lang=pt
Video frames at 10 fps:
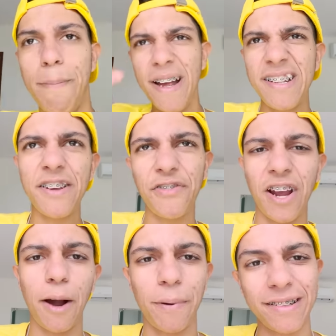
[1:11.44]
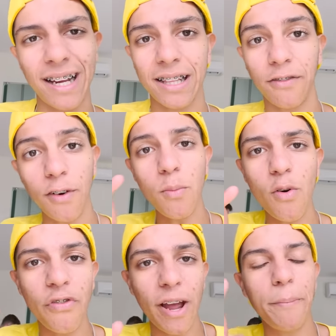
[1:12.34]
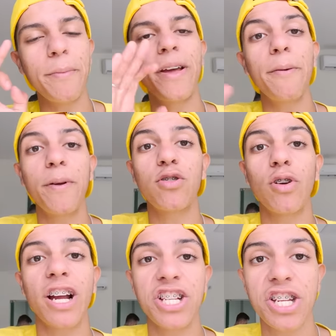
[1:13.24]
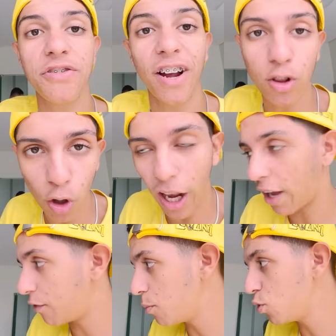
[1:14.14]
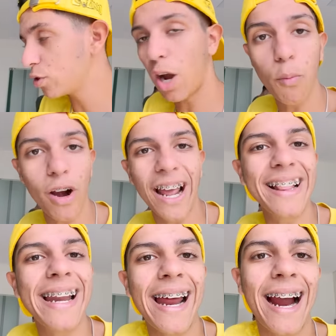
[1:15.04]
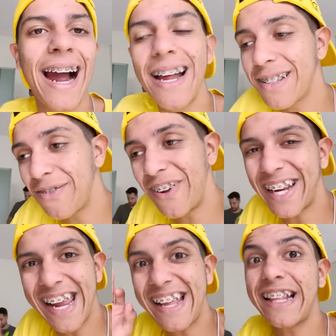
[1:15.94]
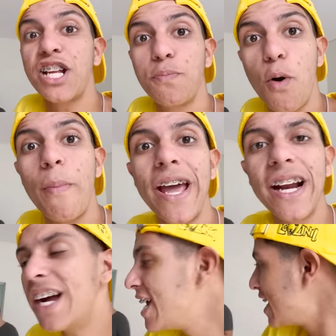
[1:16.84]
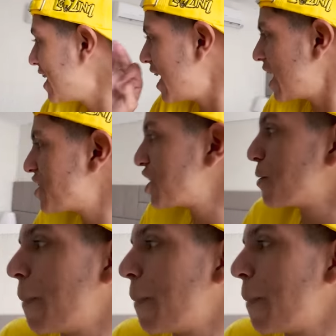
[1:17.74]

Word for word: Mas enfim, rapaziada, vamos ver a primeira pessoa que a gente vai trollar. Vamos dar uma olhada na casa, ver quem que tá de bobeira e aí a gente